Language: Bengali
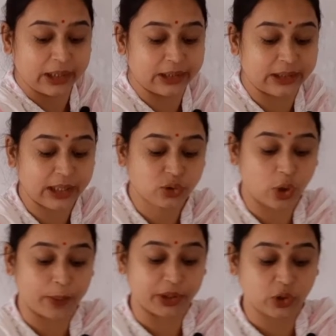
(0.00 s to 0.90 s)
নির্দেশ
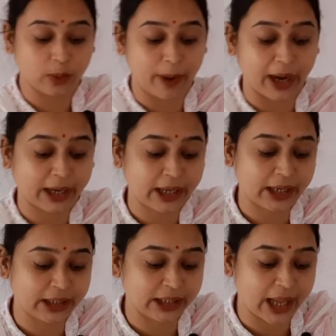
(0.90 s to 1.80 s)
করবে কিন্তু
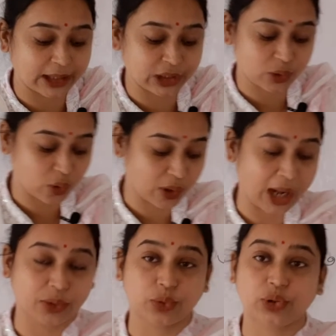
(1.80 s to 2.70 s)
বাক্যের ক্রিয়া যে কোনো
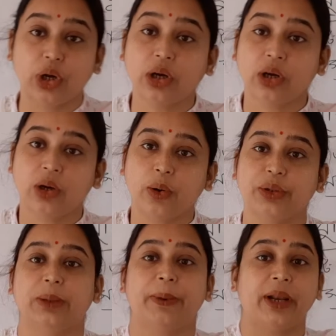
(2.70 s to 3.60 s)
কালসূচক
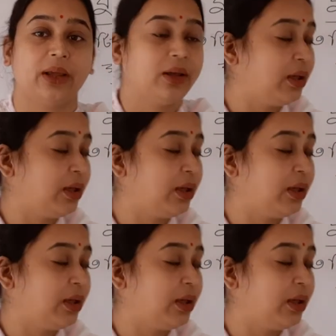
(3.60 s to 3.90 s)
হতে পারে